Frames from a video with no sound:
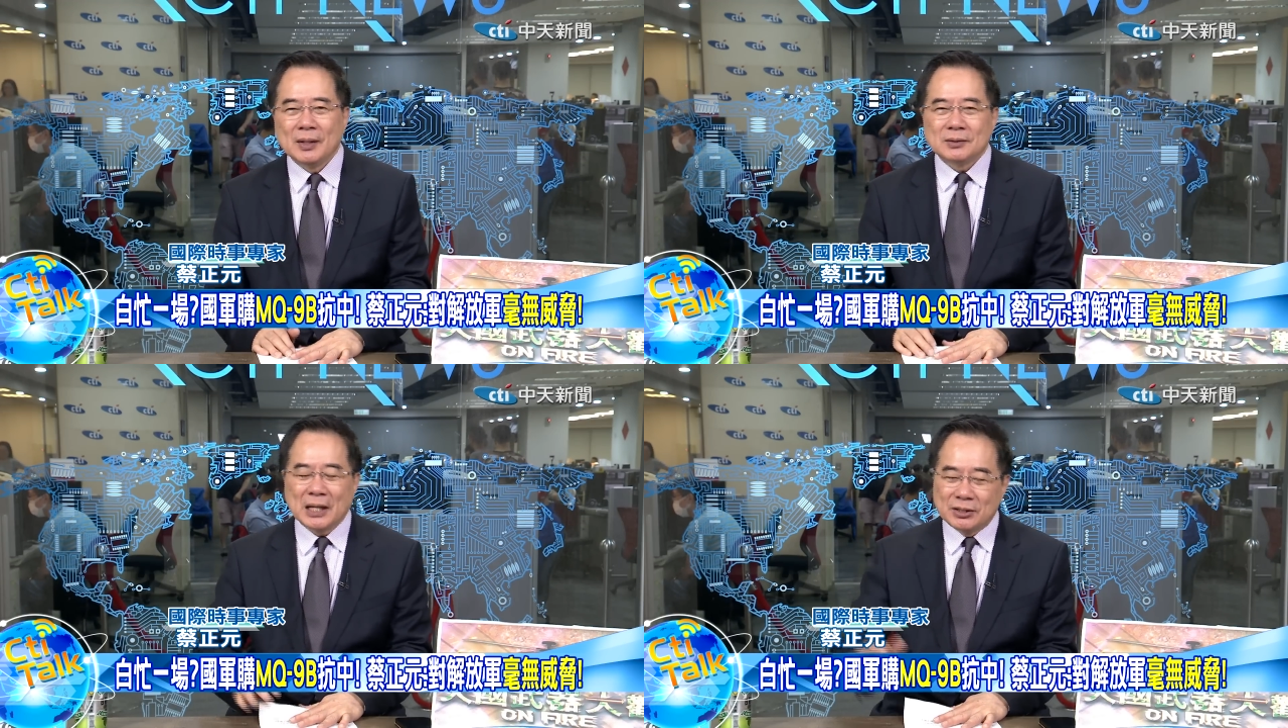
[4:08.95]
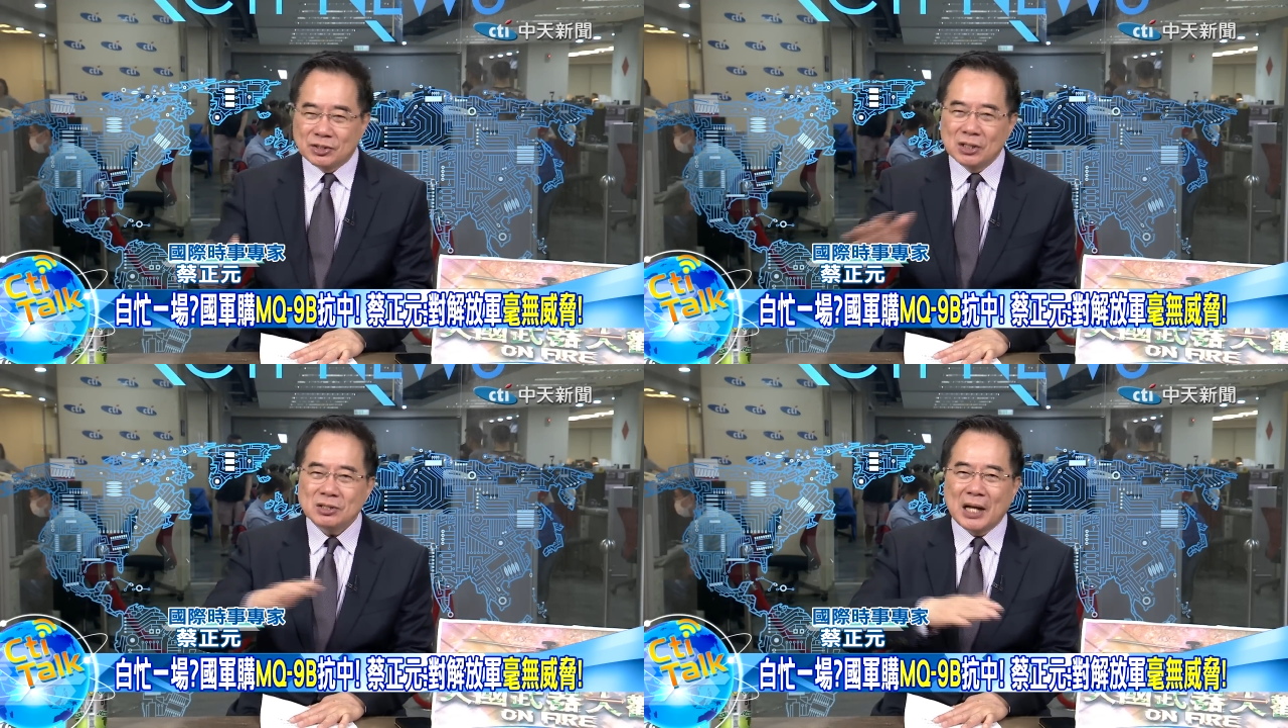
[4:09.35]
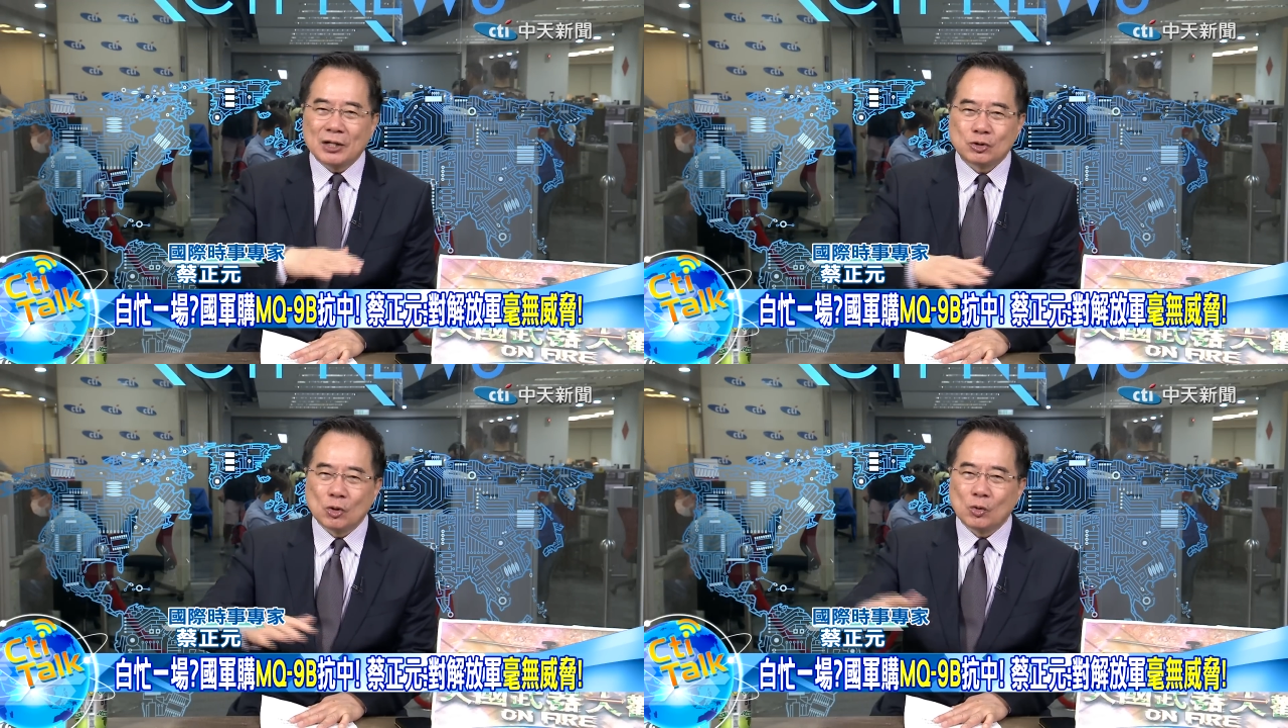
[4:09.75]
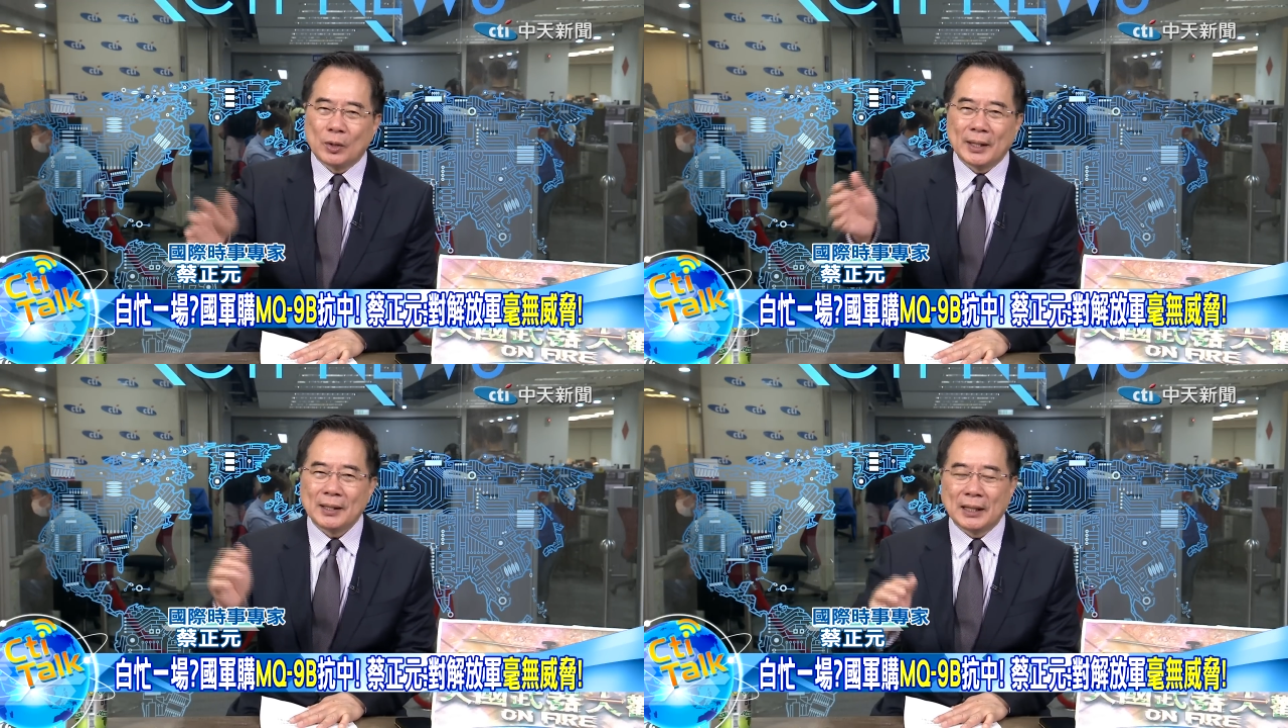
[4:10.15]
在侦查中国
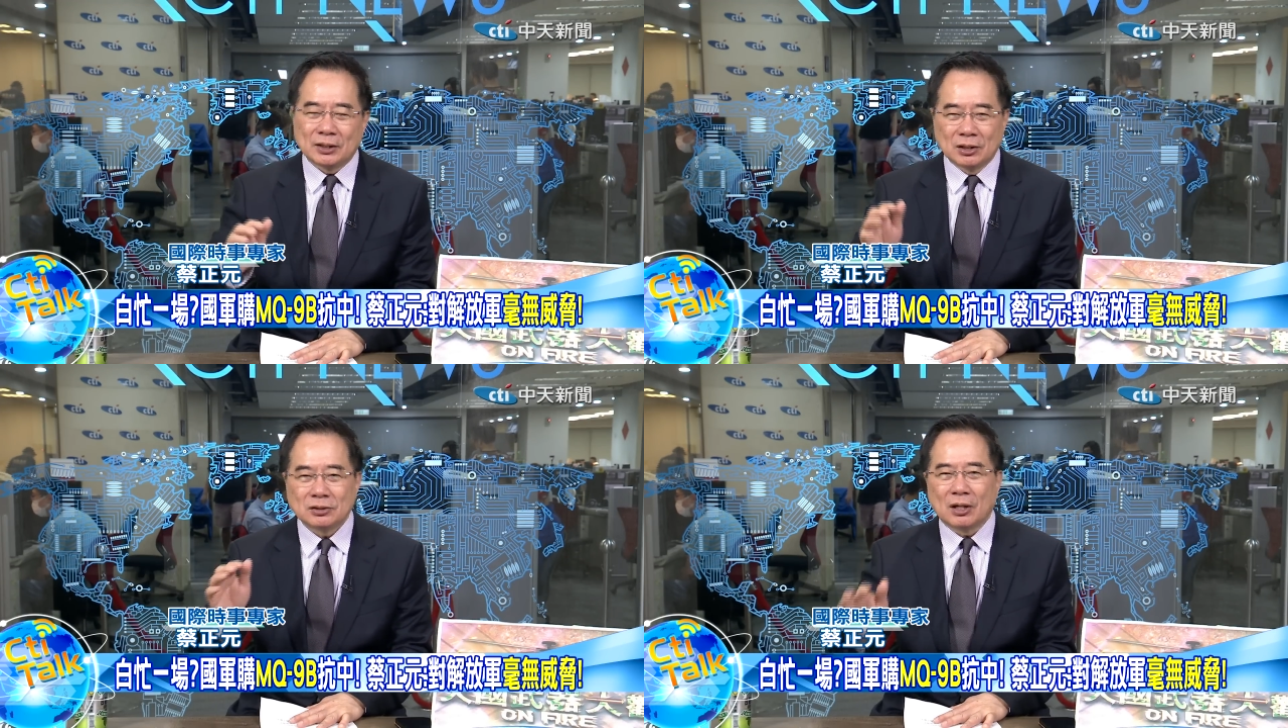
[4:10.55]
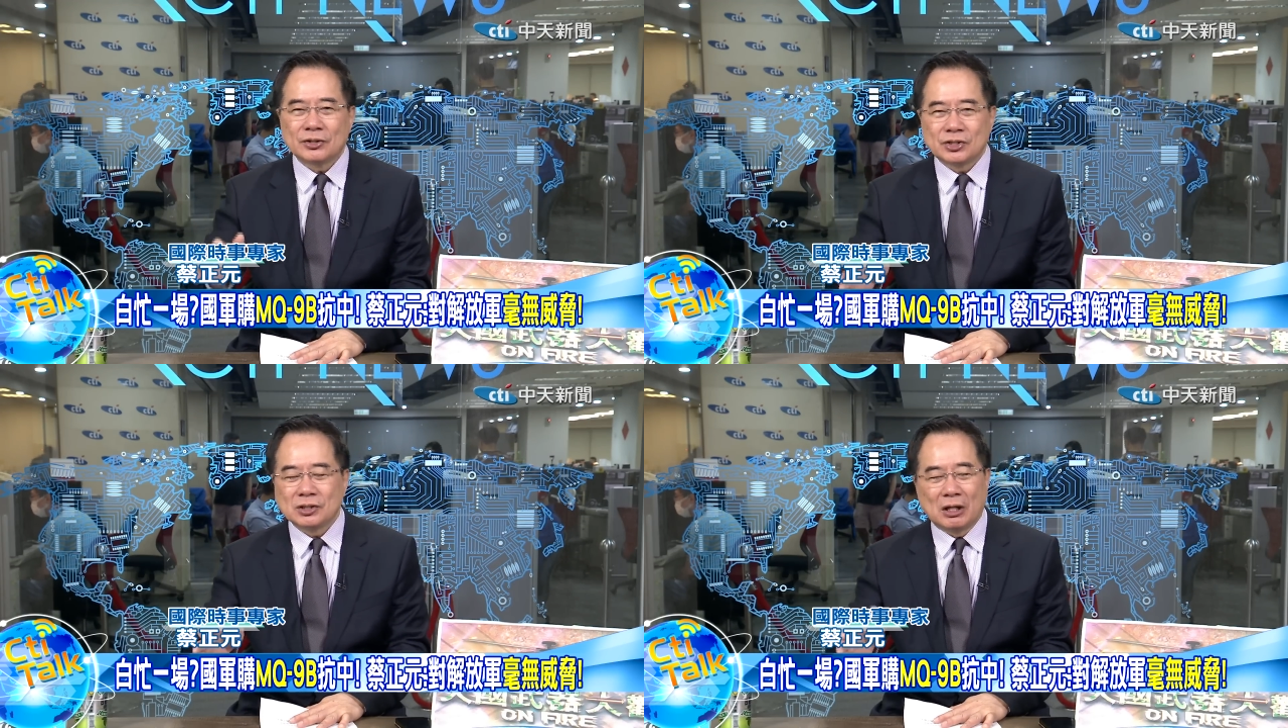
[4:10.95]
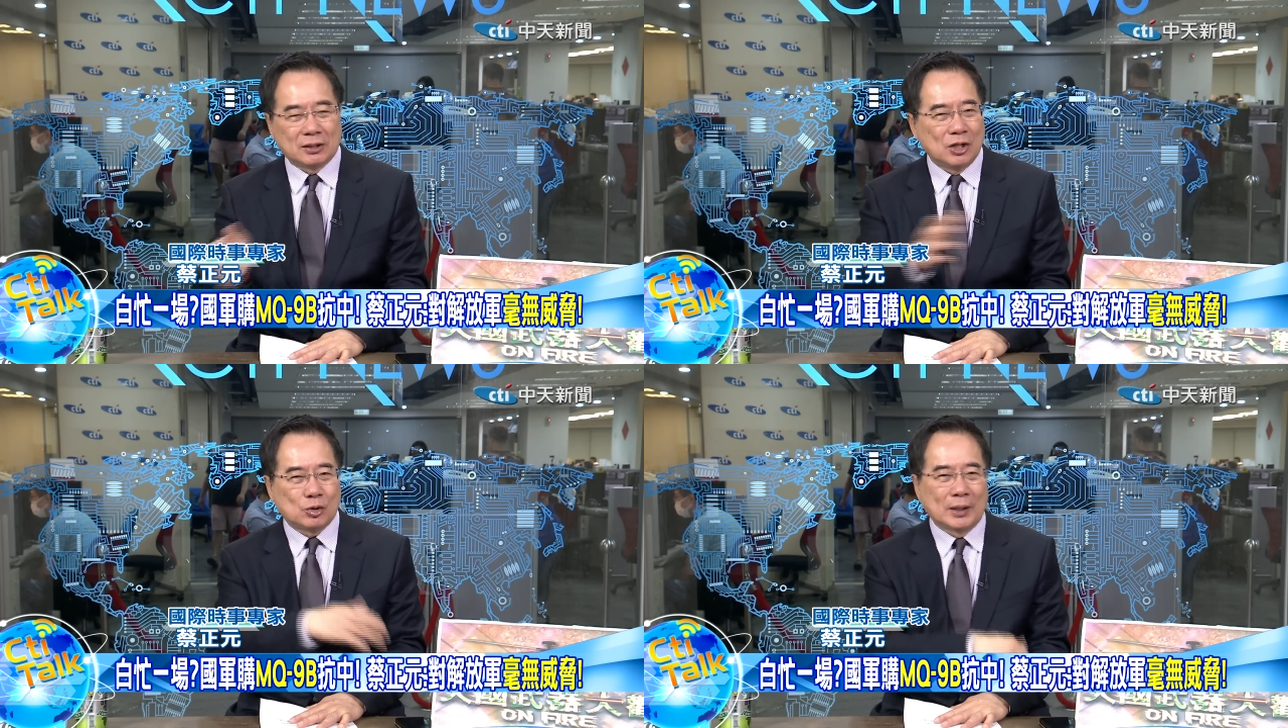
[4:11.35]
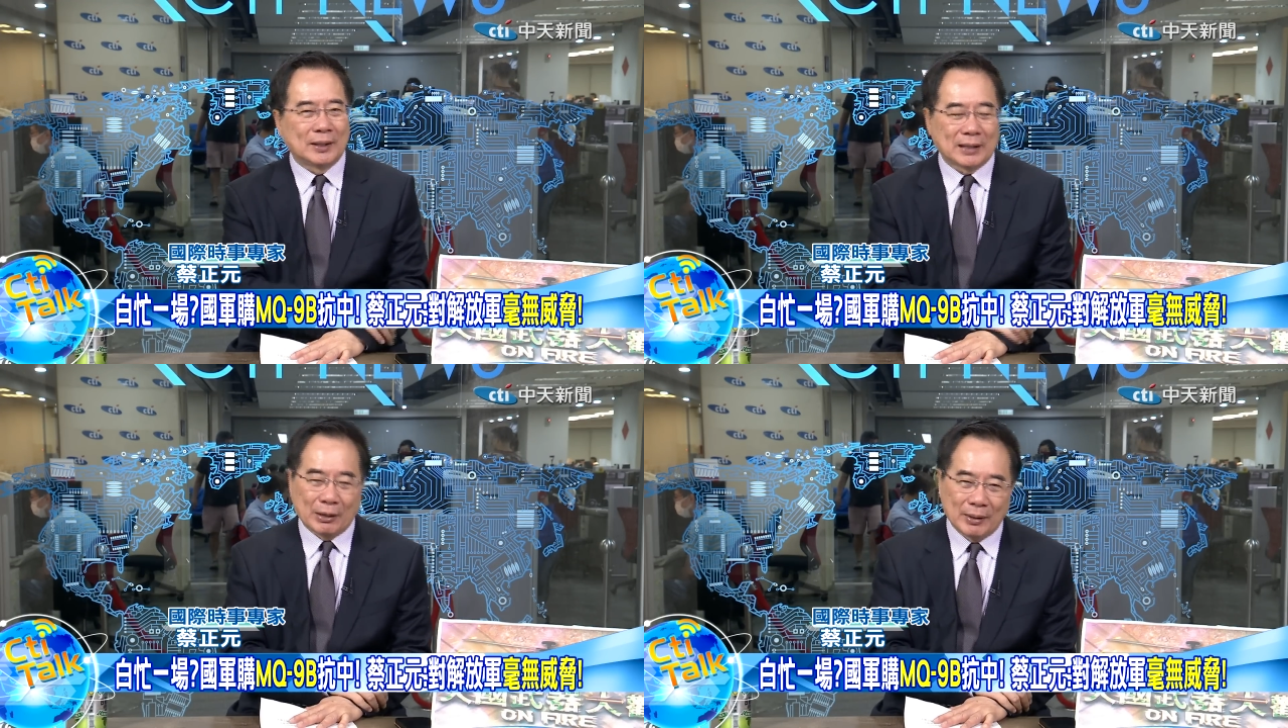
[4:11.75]
沿岸得到的资料可以传给
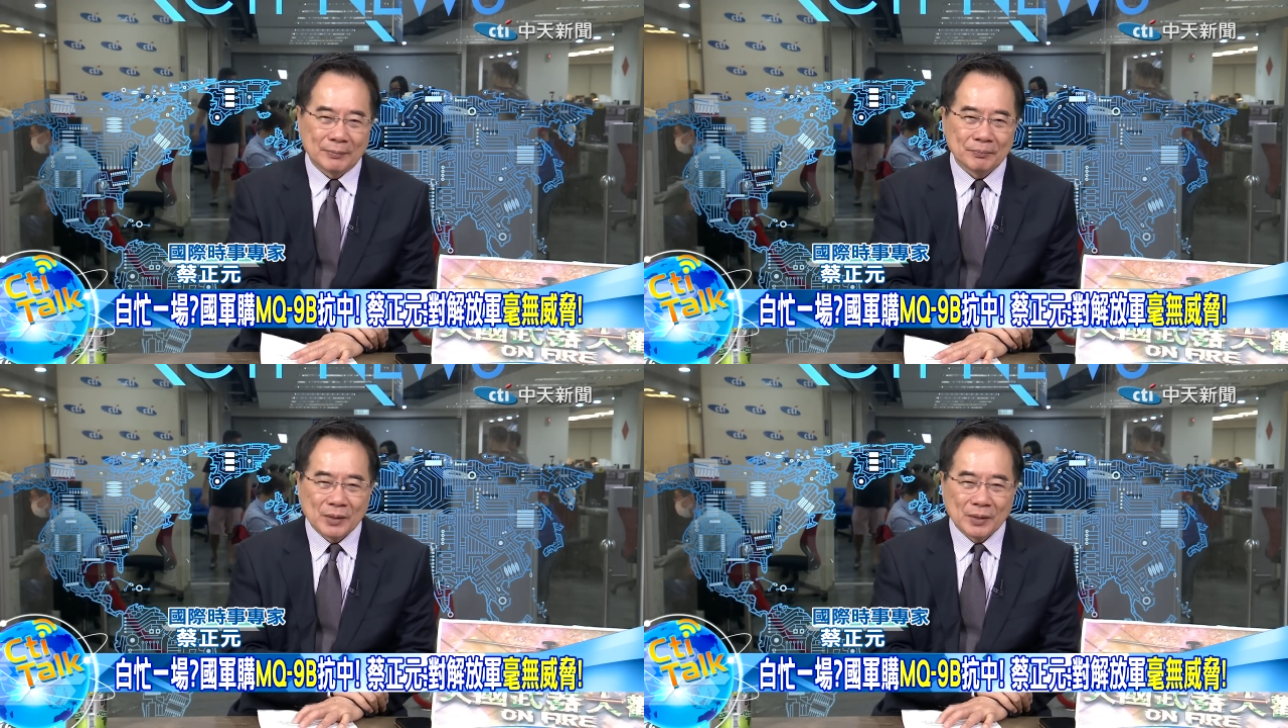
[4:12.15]
台湾。